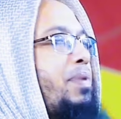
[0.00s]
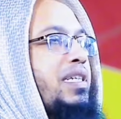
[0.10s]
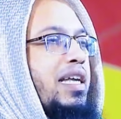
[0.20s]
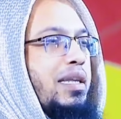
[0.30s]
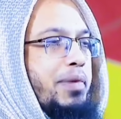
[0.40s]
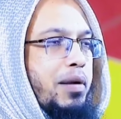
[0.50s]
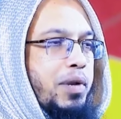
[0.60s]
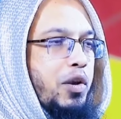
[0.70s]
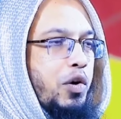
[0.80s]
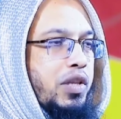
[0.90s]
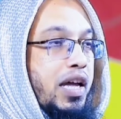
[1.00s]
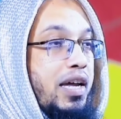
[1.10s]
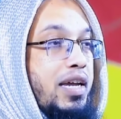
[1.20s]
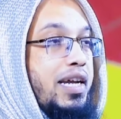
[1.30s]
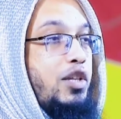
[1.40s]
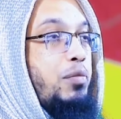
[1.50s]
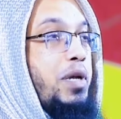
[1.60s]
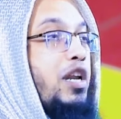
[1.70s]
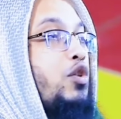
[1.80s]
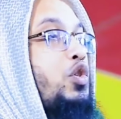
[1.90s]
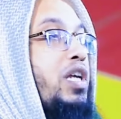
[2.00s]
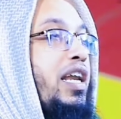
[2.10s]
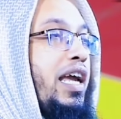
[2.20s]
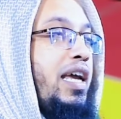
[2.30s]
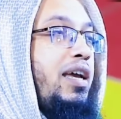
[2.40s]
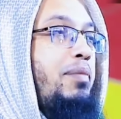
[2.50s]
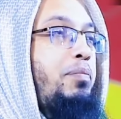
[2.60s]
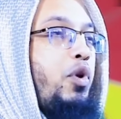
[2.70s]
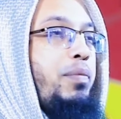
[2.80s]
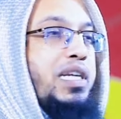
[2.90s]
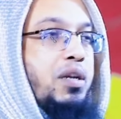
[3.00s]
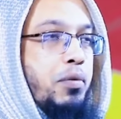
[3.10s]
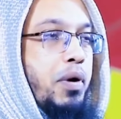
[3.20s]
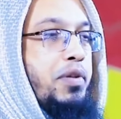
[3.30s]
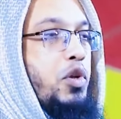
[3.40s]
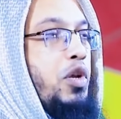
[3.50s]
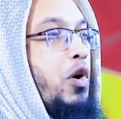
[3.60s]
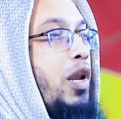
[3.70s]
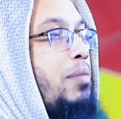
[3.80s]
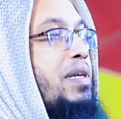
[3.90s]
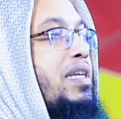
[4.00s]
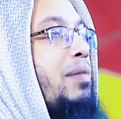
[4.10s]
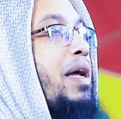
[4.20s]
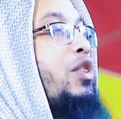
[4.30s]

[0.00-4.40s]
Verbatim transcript: আপনি চাইতে পারেন ভিন্ন কথা কিন্তু বিয়ের অনুষ্ঠানে পরিবেশ এমনভাবে তৈরি করলেন বেচারা